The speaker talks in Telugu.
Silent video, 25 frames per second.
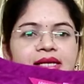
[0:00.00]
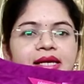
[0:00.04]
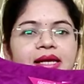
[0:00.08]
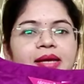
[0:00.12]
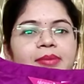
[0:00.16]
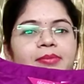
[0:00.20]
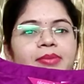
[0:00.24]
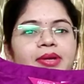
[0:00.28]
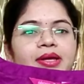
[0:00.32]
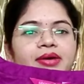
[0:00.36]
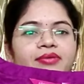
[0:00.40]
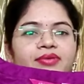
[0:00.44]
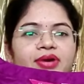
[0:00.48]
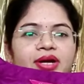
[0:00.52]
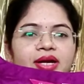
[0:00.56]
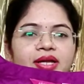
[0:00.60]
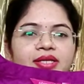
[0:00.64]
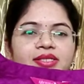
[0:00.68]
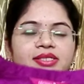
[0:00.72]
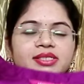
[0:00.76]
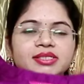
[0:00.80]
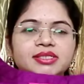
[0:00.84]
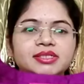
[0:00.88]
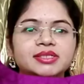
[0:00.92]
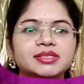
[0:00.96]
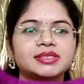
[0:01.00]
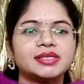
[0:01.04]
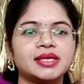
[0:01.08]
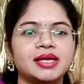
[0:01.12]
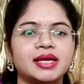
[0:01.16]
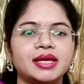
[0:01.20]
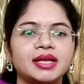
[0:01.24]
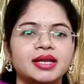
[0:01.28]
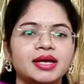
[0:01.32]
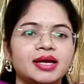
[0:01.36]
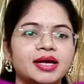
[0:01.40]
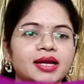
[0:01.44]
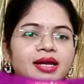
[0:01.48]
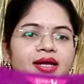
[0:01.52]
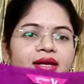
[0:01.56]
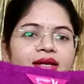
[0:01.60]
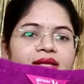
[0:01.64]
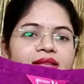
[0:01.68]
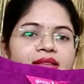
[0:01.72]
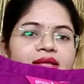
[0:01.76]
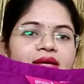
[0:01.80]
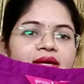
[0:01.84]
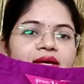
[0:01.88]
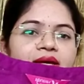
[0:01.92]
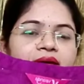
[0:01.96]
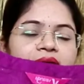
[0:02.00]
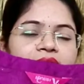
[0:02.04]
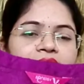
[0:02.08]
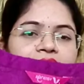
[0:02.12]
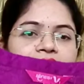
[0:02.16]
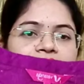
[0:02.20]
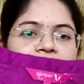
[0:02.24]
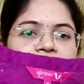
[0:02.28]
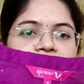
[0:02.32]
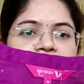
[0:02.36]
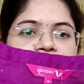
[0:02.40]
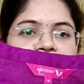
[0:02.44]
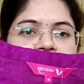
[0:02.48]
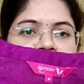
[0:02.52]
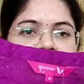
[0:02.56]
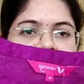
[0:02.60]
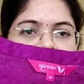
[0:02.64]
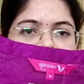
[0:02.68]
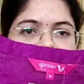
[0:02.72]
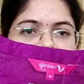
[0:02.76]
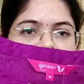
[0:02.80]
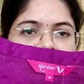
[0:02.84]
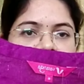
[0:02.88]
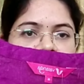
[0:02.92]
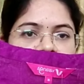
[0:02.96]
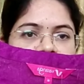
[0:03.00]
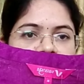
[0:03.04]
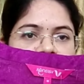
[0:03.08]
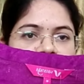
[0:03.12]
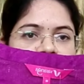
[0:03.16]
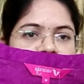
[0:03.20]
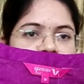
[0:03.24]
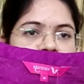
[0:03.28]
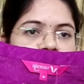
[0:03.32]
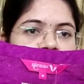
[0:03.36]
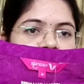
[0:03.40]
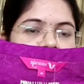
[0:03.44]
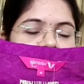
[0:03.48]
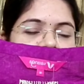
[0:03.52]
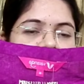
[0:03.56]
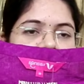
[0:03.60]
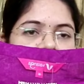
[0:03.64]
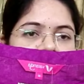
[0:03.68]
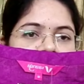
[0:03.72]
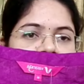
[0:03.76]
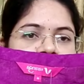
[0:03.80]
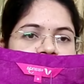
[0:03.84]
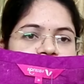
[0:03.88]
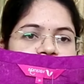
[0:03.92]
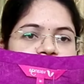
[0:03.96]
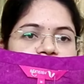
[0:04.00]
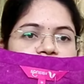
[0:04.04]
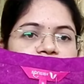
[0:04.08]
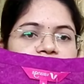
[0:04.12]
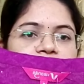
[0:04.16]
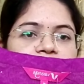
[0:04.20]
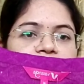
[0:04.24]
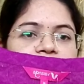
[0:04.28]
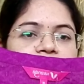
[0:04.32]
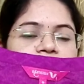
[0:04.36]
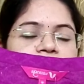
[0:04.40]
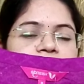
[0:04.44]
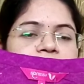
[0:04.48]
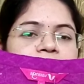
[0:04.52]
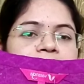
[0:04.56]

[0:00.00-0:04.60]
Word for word: అలా ఏం లేవండి జస్ట్ సింగిల్ కలర్ ఇది సో ఇలా అయితే ఉంది ఇది